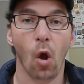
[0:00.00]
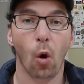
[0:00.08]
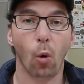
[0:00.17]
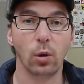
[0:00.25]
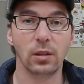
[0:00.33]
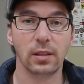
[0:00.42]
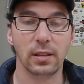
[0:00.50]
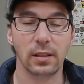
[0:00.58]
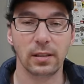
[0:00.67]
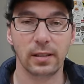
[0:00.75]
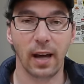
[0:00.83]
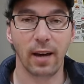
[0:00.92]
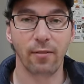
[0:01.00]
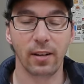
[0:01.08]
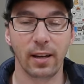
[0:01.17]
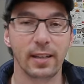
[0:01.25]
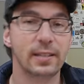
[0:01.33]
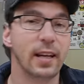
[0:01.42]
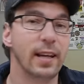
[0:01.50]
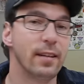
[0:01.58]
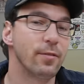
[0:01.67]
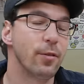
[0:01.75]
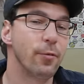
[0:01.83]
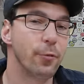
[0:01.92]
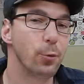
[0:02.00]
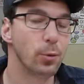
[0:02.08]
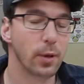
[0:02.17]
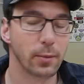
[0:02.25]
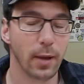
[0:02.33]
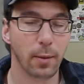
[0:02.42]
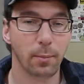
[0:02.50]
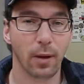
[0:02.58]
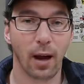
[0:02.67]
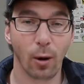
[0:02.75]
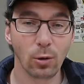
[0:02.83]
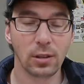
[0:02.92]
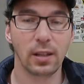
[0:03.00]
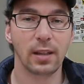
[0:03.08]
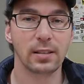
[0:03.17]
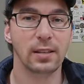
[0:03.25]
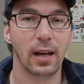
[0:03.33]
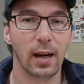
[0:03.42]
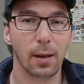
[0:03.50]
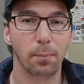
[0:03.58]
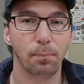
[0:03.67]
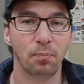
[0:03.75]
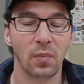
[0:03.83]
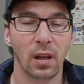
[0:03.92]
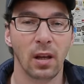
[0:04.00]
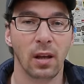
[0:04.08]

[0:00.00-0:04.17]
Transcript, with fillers: Und äh, da wir jetzt einen 5-Minuten-Update ausgelassen haben,